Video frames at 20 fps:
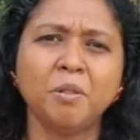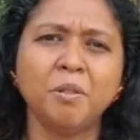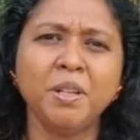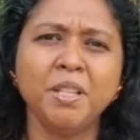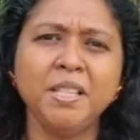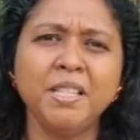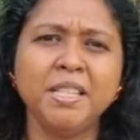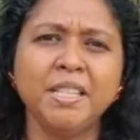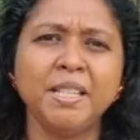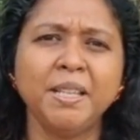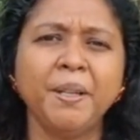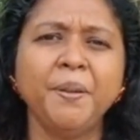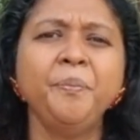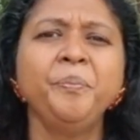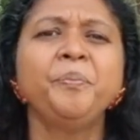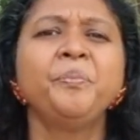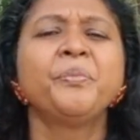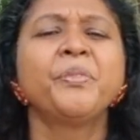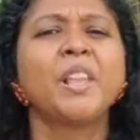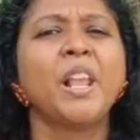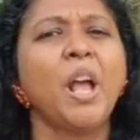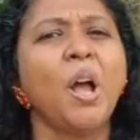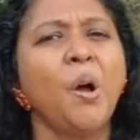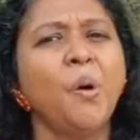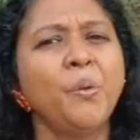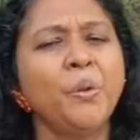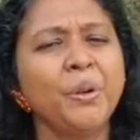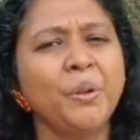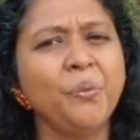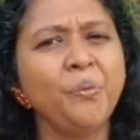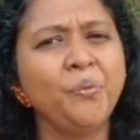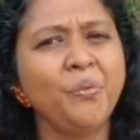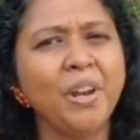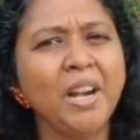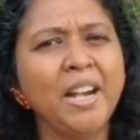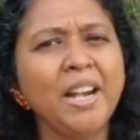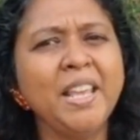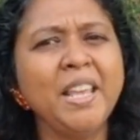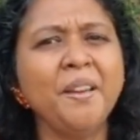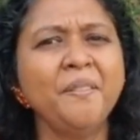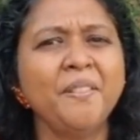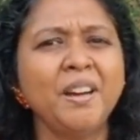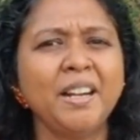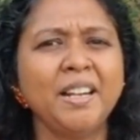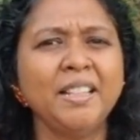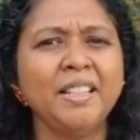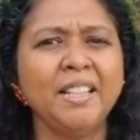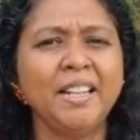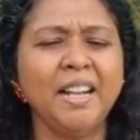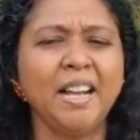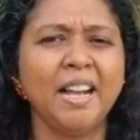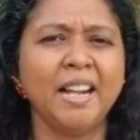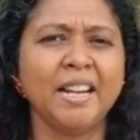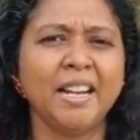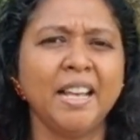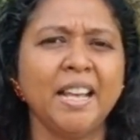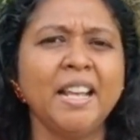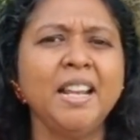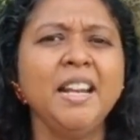முடிஞ்சு அவர் வெளியே வர்றதுக்கான